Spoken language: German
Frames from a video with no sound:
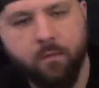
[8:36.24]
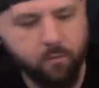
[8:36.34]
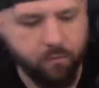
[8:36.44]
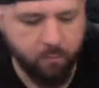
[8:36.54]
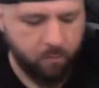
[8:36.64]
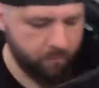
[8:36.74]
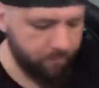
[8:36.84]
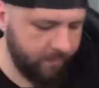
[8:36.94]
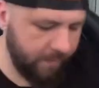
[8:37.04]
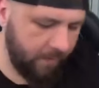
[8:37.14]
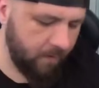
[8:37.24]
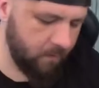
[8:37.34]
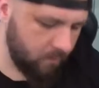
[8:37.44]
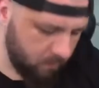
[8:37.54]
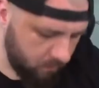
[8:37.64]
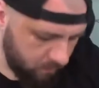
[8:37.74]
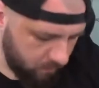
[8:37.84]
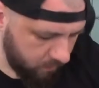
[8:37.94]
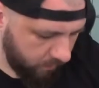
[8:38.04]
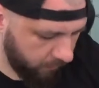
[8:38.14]
So, ja.
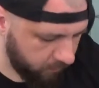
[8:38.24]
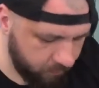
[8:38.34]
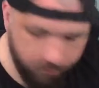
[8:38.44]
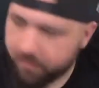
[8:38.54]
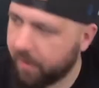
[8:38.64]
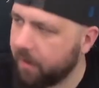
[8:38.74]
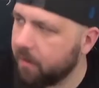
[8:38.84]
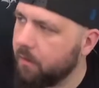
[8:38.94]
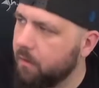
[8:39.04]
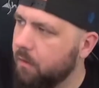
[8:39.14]
Also ich muss sagen,